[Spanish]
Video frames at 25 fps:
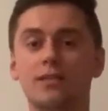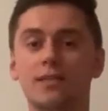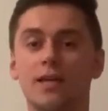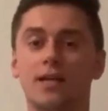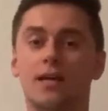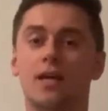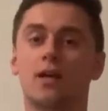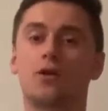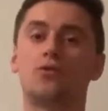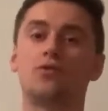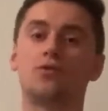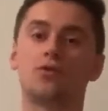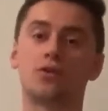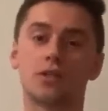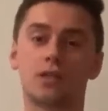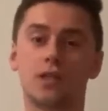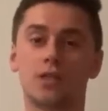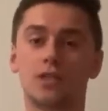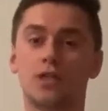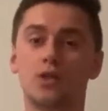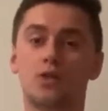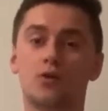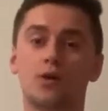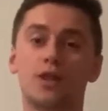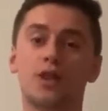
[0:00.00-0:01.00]
ya que con toda esta
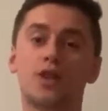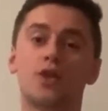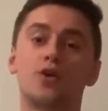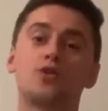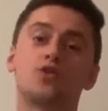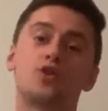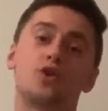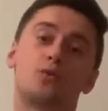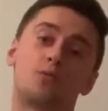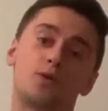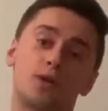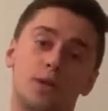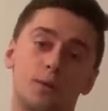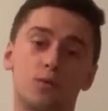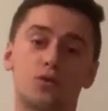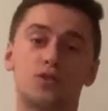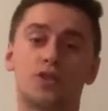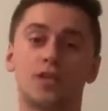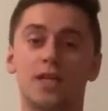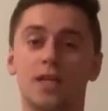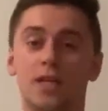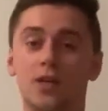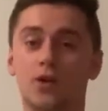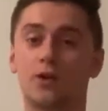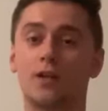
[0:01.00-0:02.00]
situación no podemos
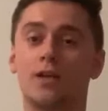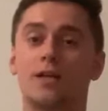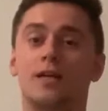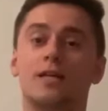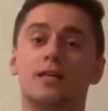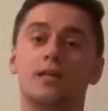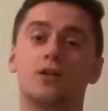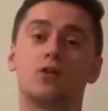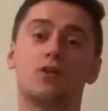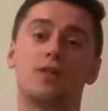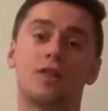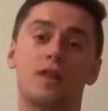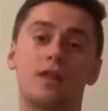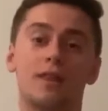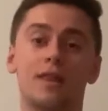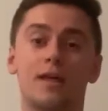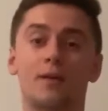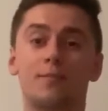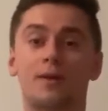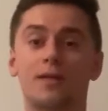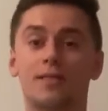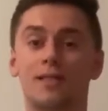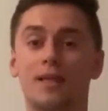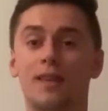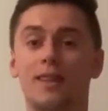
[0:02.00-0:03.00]
seguir con la docencia
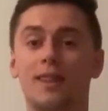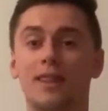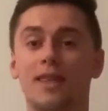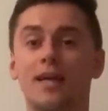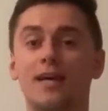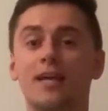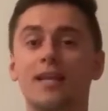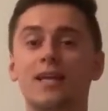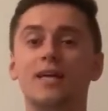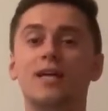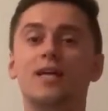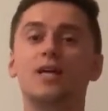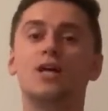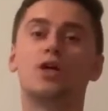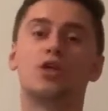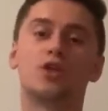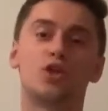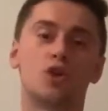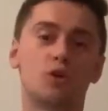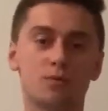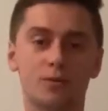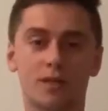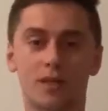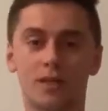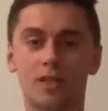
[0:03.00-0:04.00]
presencial,
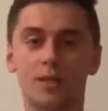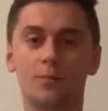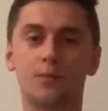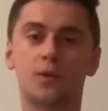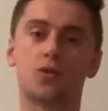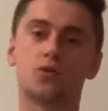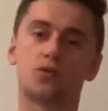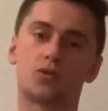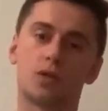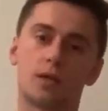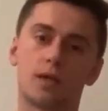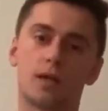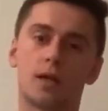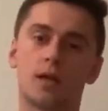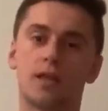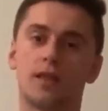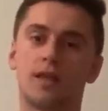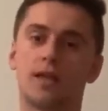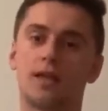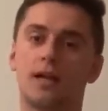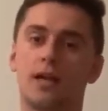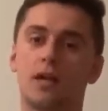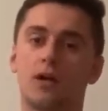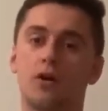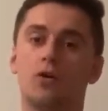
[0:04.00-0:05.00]
no obstante me gustaría
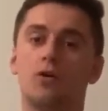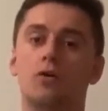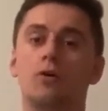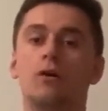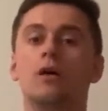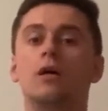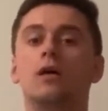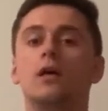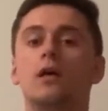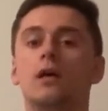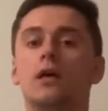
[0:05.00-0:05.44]
decir algo.